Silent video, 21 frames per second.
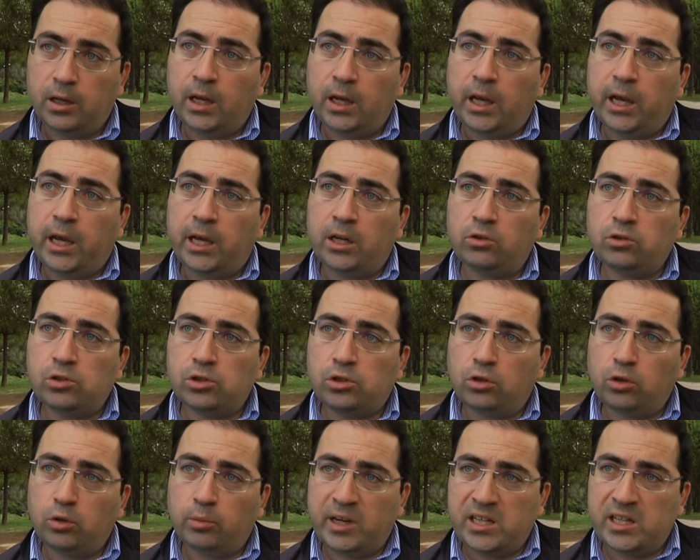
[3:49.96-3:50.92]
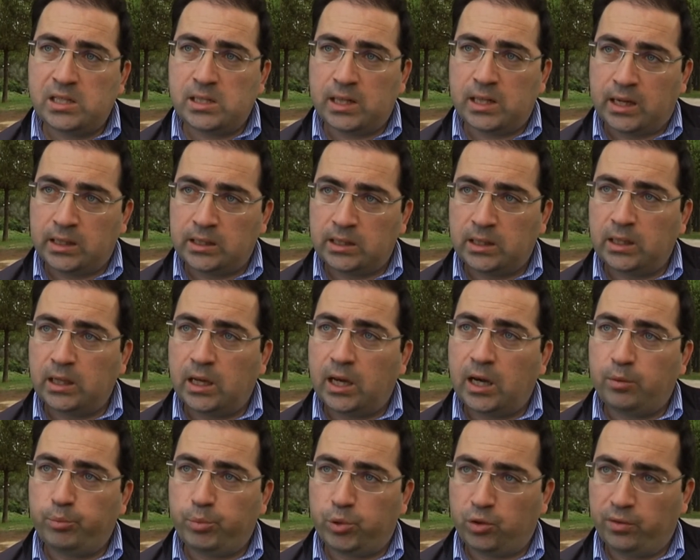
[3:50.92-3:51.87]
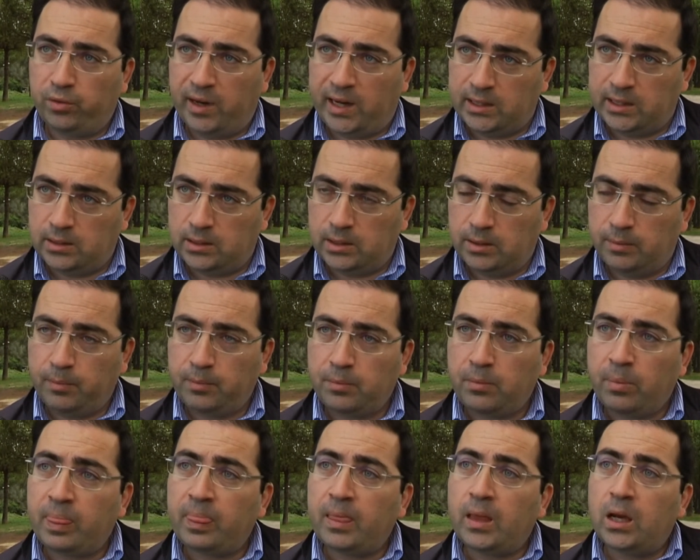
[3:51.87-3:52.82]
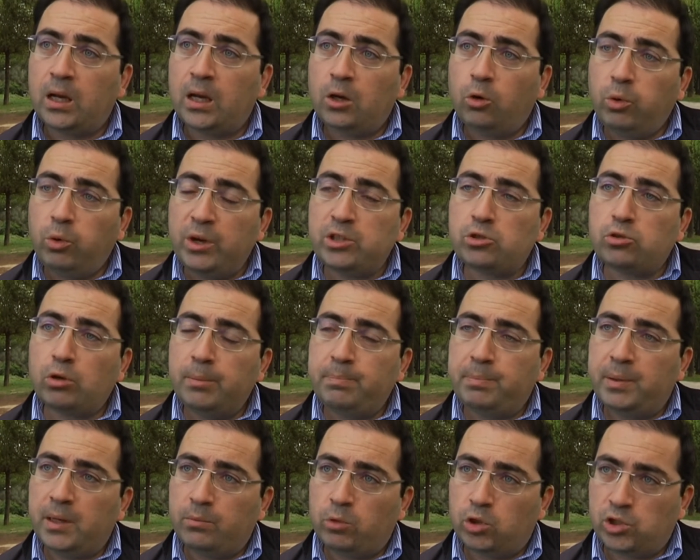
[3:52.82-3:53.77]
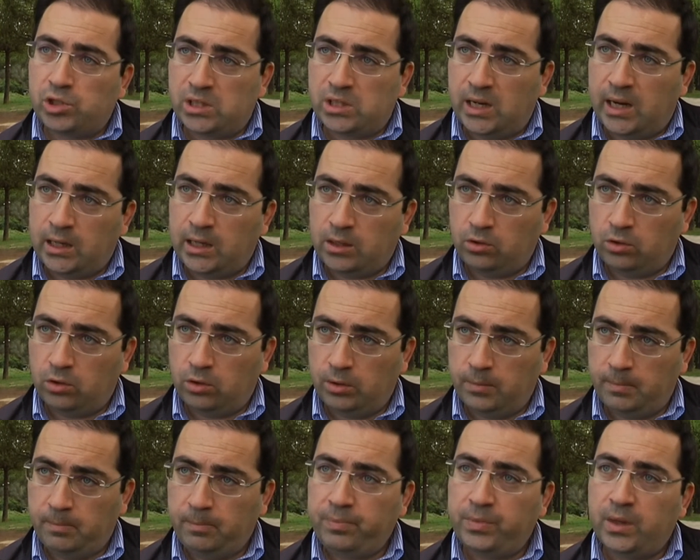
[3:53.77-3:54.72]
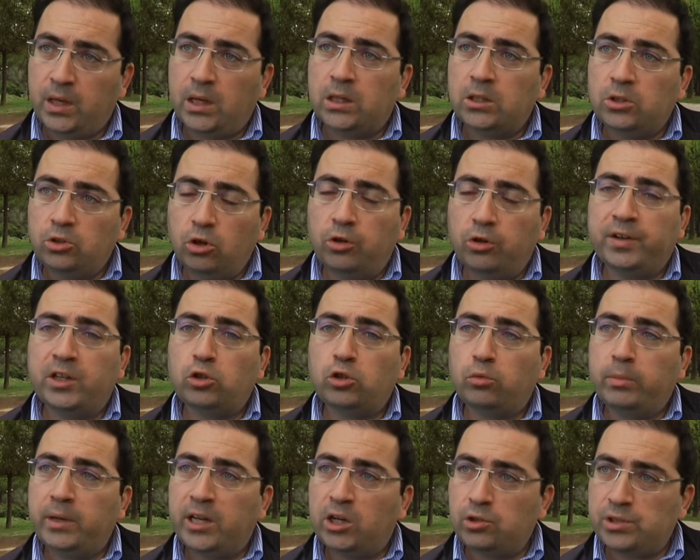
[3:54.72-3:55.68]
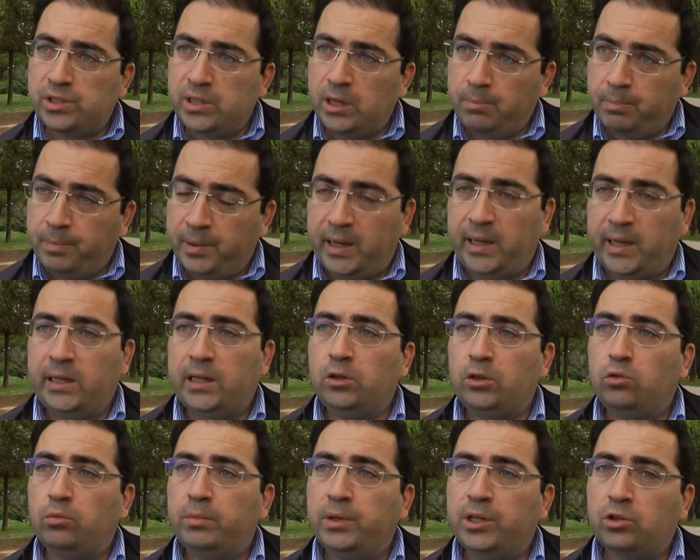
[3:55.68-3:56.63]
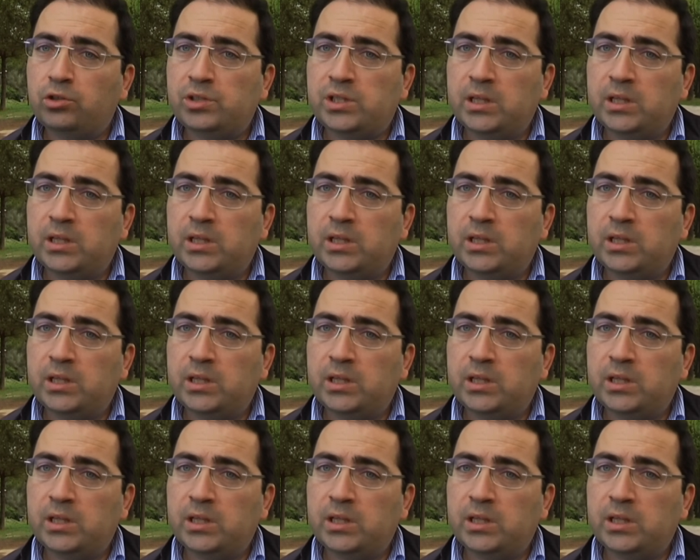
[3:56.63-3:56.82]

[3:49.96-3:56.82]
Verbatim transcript: e non sono mai stati approvati. Questo è il primo ostacolo, dove numerosi appelli e numerose